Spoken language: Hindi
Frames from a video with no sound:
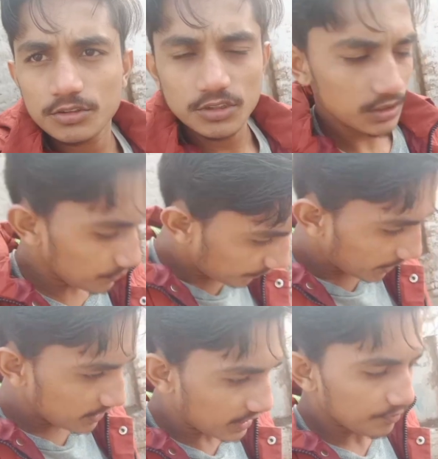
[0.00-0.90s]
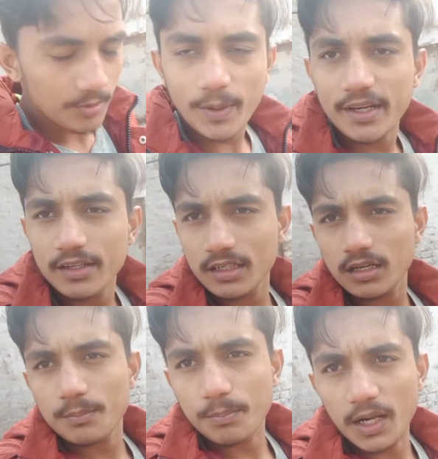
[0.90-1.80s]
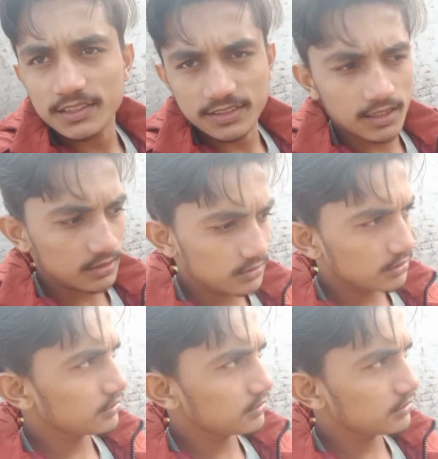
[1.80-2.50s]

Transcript: जी तो जी फाइनली आपके भाई ने ना पाँच सात